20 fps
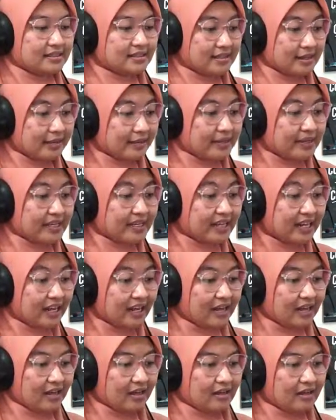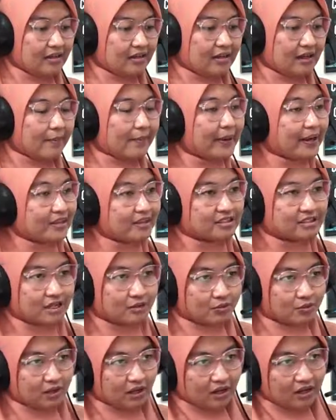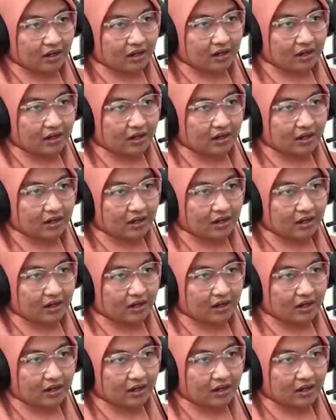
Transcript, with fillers: C menghilang, apa yang harus dilakukan?